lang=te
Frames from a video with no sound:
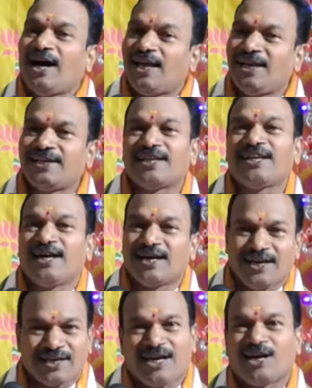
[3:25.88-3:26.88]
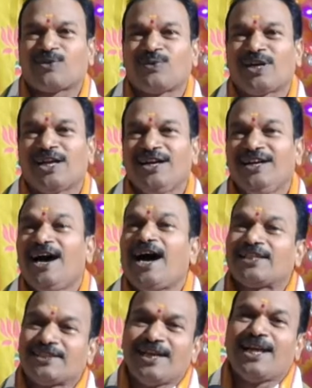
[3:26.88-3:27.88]
ఆ లెటర్ లాగా కాకుండా
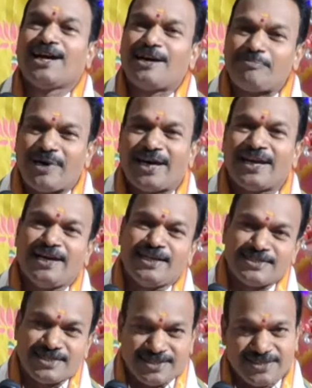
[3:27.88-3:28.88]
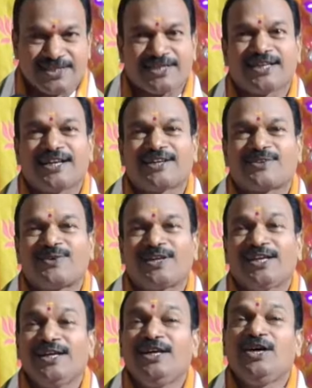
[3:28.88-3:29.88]
అతనిలాగా పారాయణం చేసినట్లు
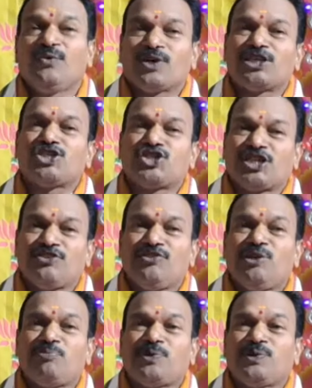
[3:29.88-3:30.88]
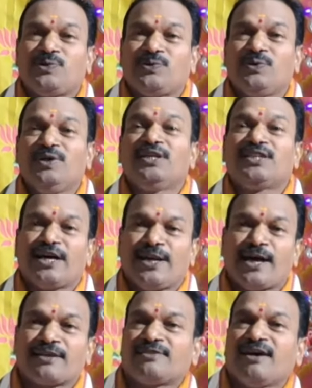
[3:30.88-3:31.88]
కాకుండా ఒకటి చదివినప్పుడు
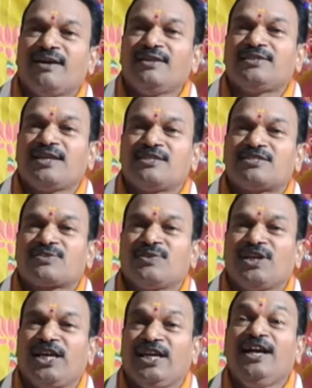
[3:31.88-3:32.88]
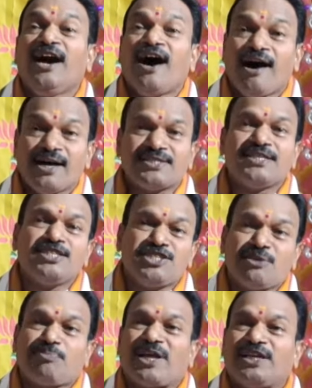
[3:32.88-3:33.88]
దాని అర్థాన్ని తెలుసుకొని
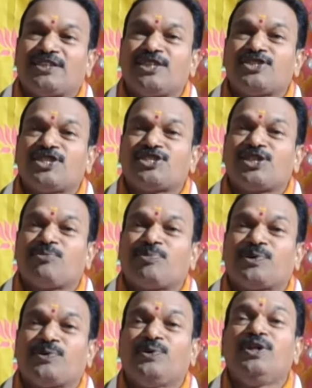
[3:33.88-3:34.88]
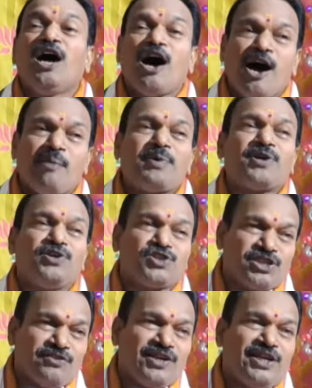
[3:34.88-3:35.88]
ఆచరించే ప్రయత్నం చేసినప్పుడు ఆ
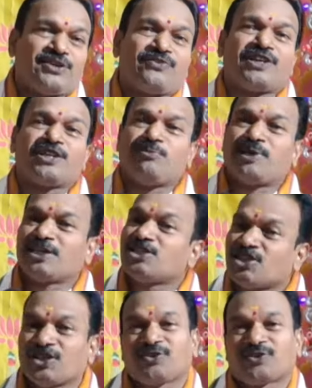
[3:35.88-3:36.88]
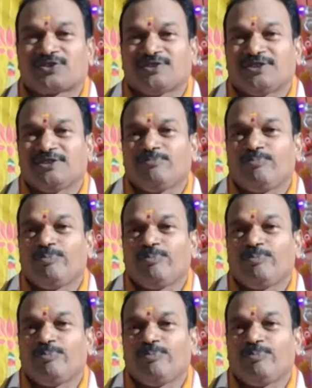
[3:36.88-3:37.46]
ప్రయోజనం అనేటువంటిది మనకు చేకూరుతుంది